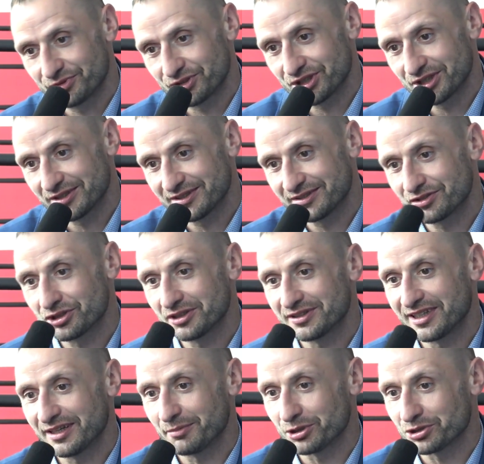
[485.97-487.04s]
Wszy
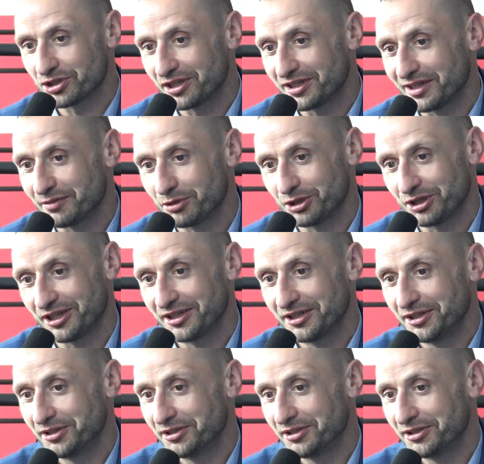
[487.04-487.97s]
wszystkie marzenia moje.